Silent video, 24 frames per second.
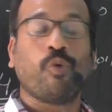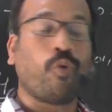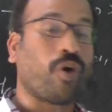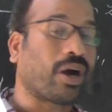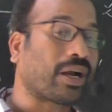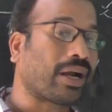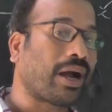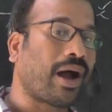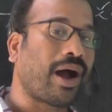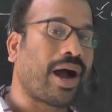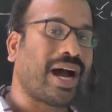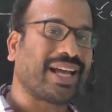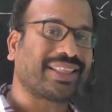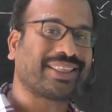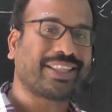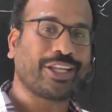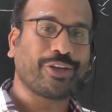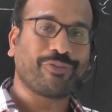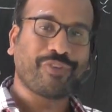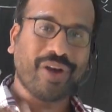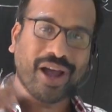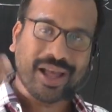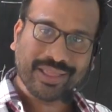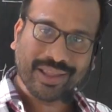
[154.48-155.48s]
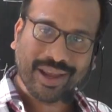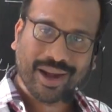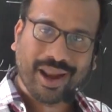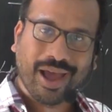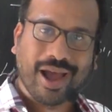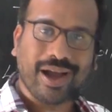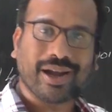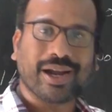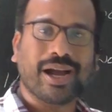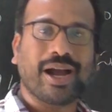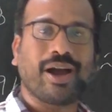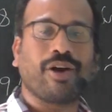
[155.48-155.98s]
ఒక
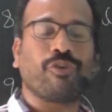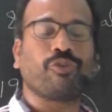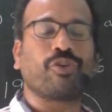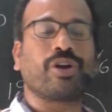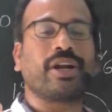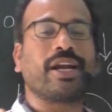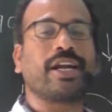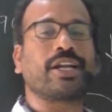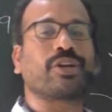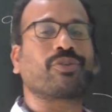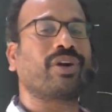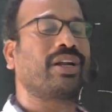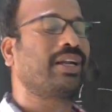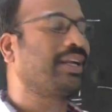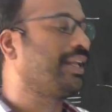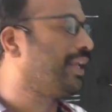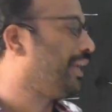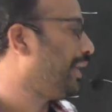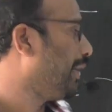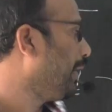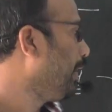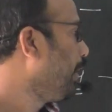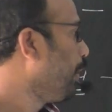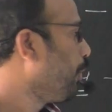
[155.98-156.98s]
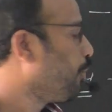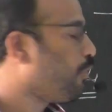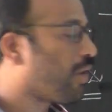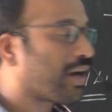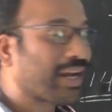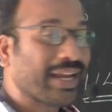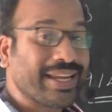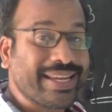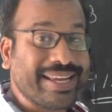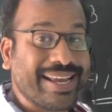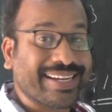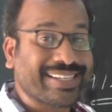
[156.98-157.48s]
అతివాదలాగా ఉన్నటువంటి
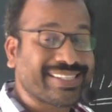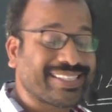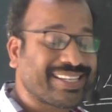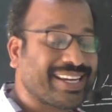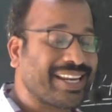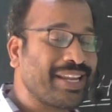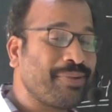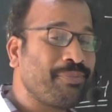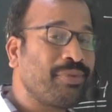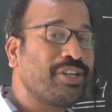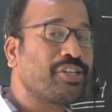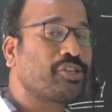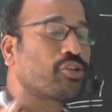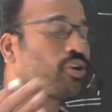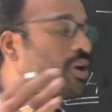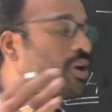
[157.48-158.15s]
ఒక ఎక్స్ట్రీమిస్ట్